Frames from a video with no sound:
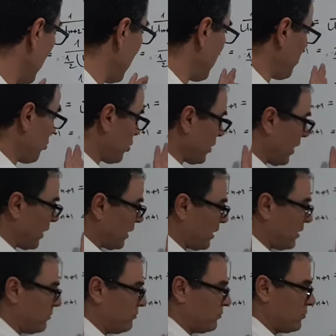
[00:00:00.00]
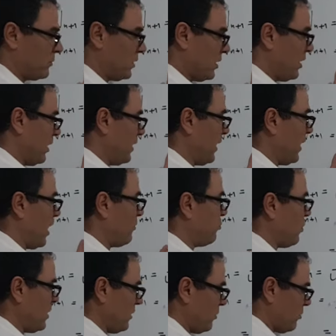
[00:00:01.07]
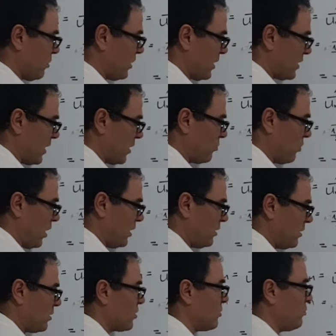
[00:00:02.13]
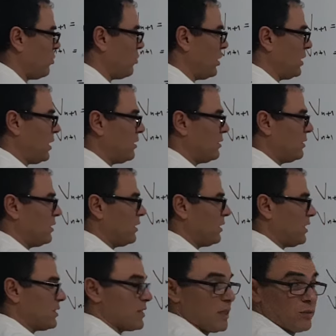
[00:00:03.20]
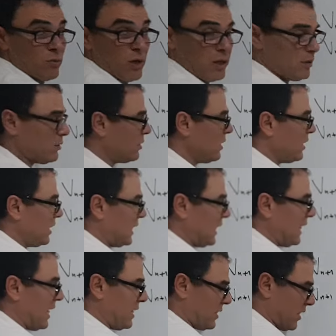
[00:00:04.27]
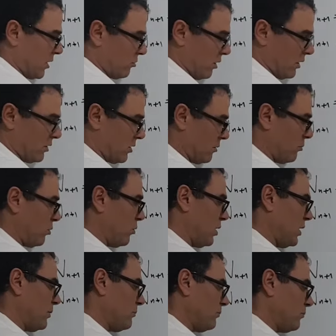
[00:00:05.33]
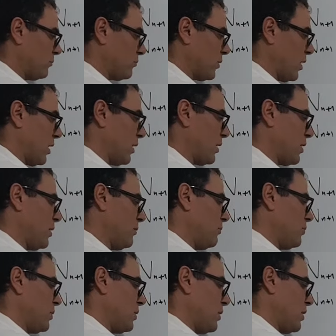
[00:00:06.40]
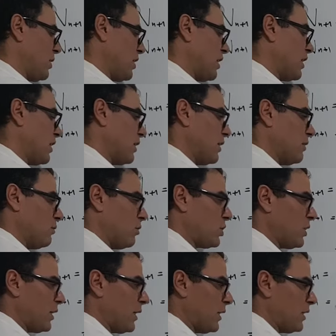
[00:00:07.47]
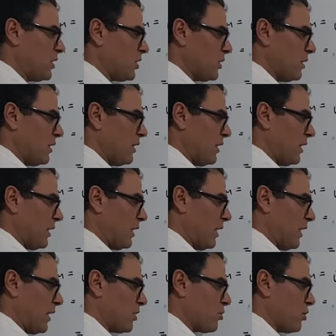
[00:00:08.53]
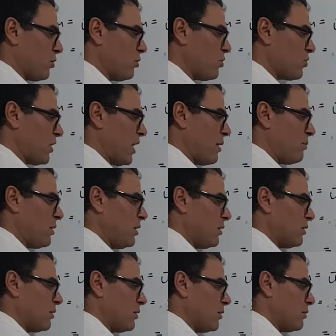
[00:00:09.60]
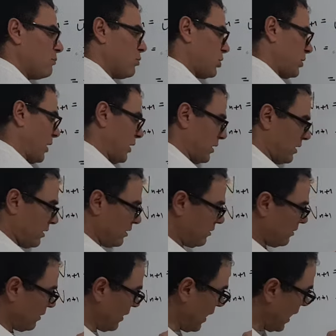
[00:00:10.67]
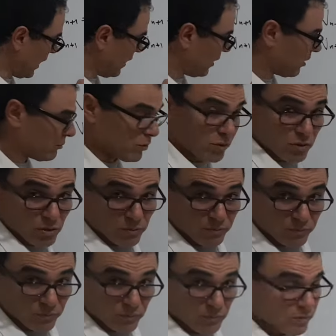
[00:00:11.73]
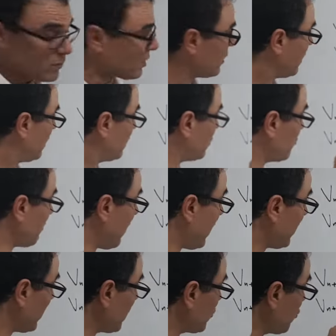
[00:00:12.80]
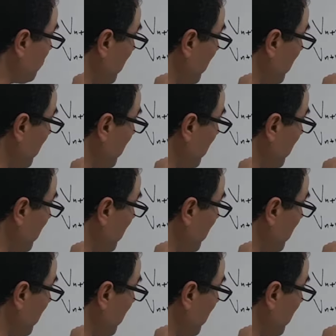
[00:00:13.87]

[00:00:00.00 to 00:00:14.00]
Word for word: عامل مشترك هنا عفوا قلنا زائد واحد سمحوا لي هنا زائد واحد اي ان زائد واحد سمحوا لي هكذا واش نخرج نخرج النص عامل مشترك هاي ليكم جماعه ركزوا